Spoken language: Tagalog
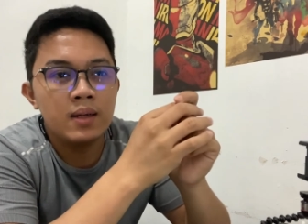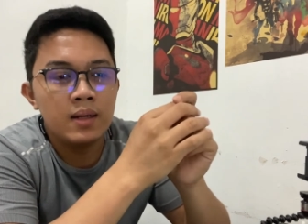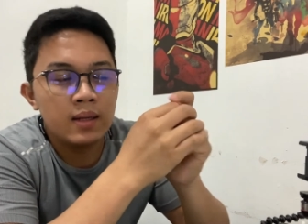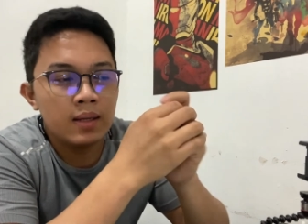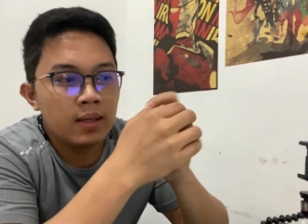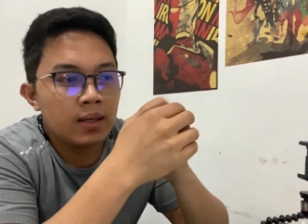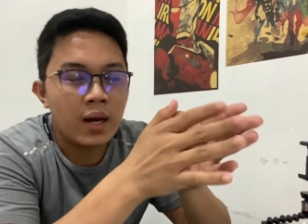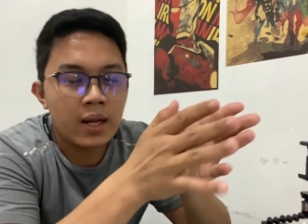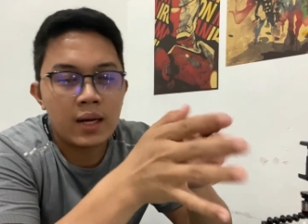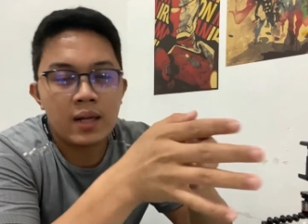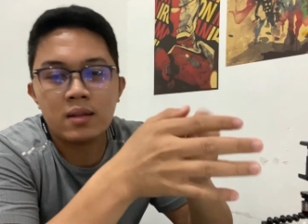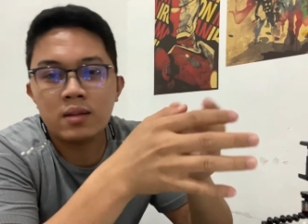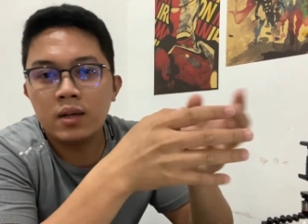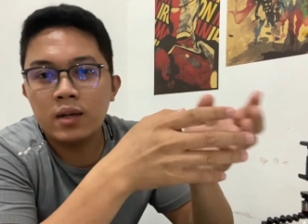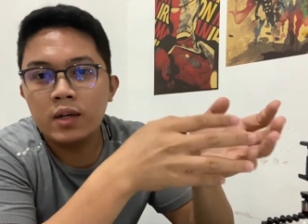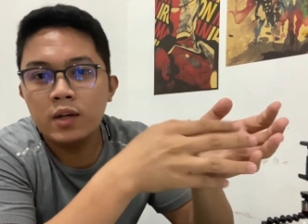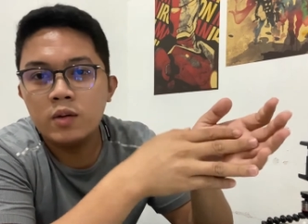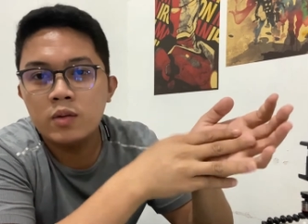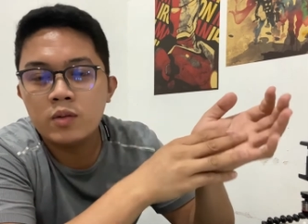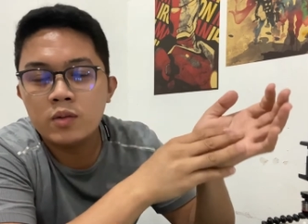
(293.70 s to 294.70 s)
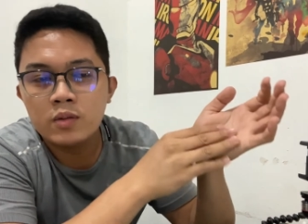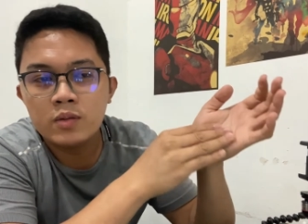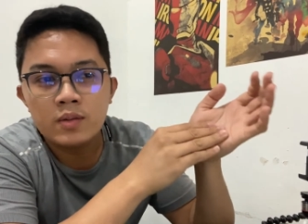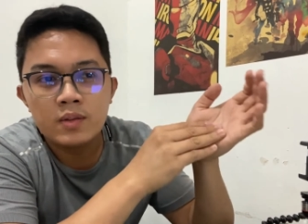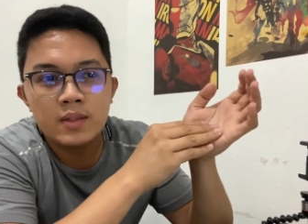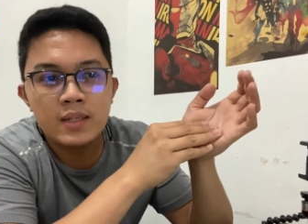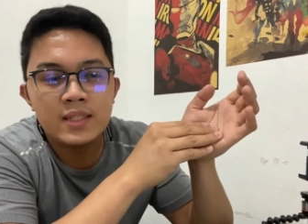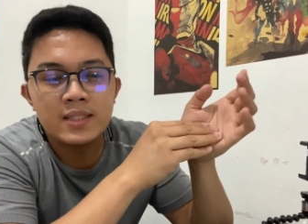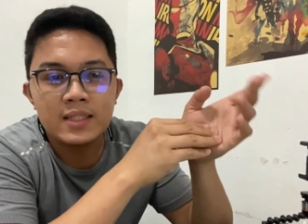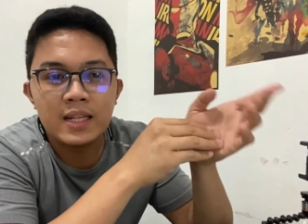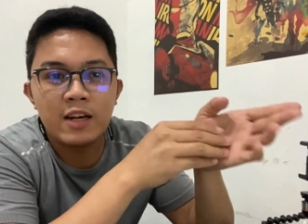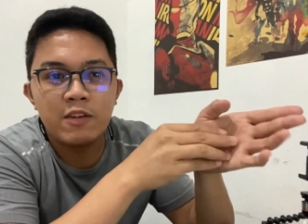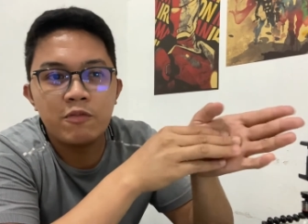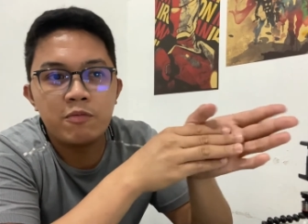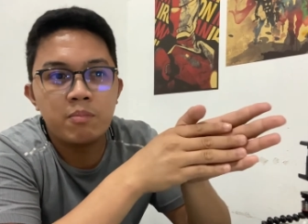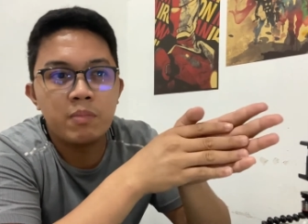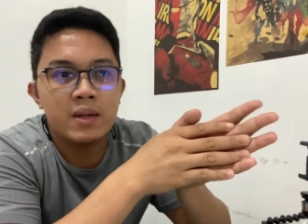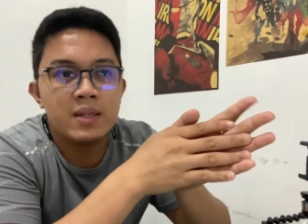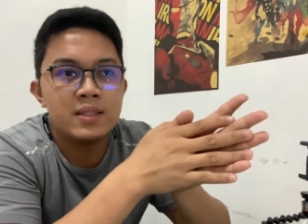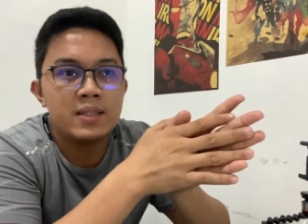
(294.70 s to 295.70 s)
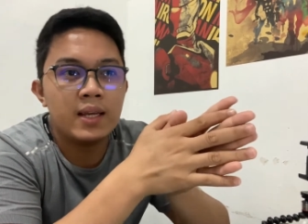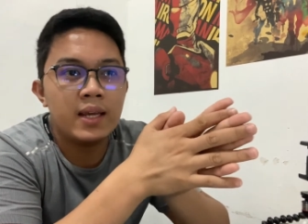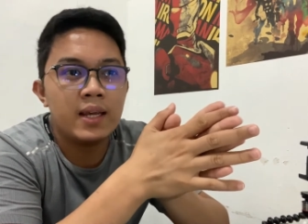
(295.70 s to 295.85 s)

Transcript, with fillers: character nung staff kasi